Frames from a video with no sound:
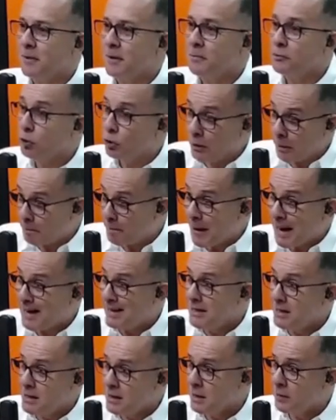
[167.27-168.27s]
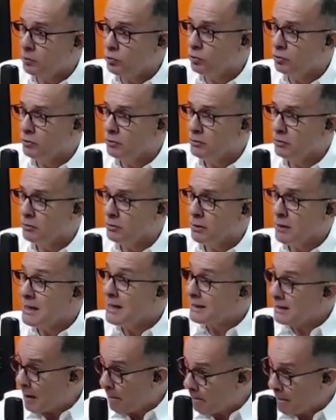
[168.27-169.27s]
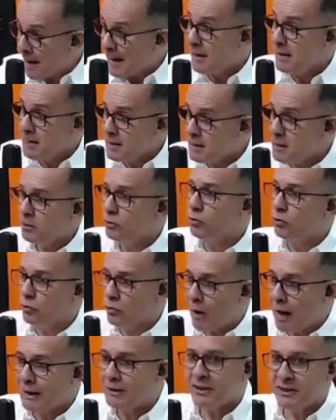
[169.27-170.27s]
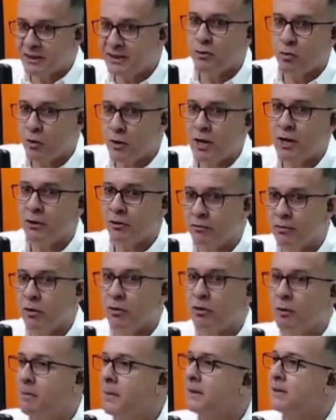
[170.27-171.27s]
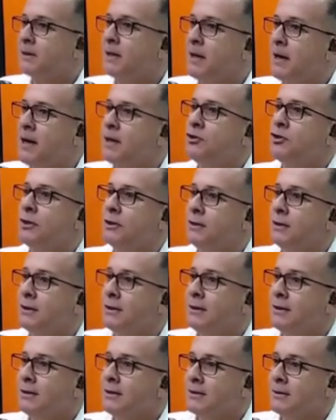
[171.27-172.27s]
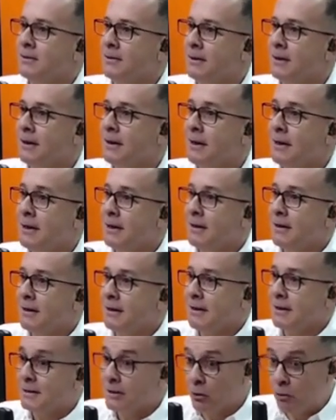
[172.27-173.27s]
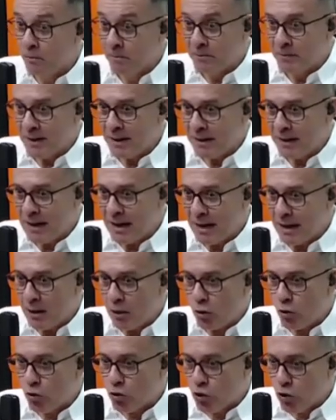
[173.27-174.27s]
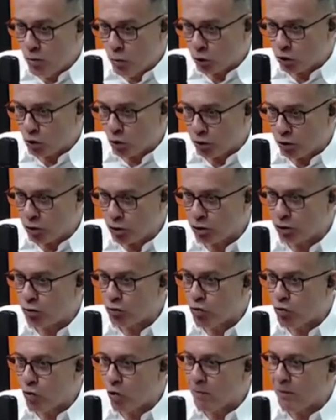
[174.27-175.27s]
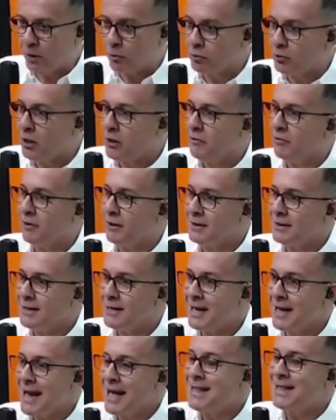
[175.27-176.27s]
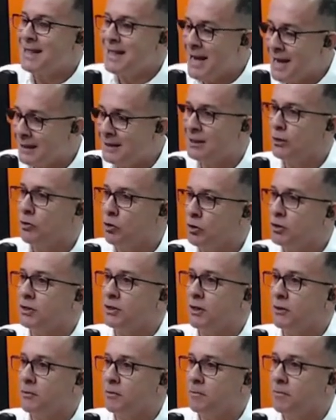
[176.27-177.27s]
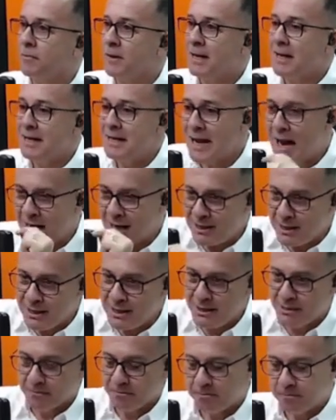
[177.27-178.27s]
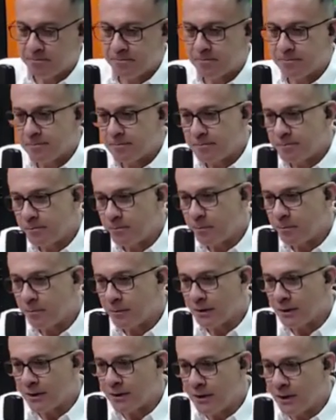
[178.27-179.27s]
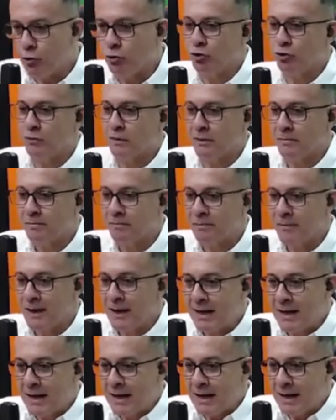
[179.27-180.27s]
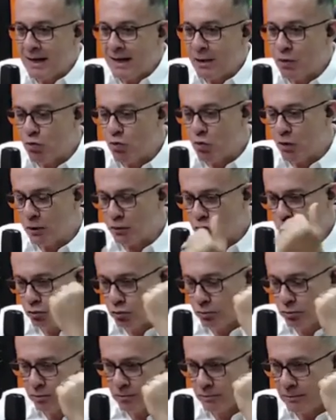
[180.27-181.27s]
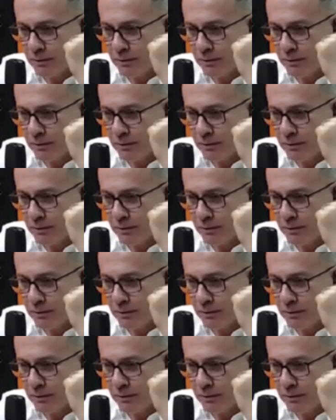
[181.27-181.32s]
Você está pagando. Está pagando. R$ 4,50 o valor da passagem. É? Então, o que o motorista, que o cobrado tem que fazer é ter essa noção. E aí, que eu quando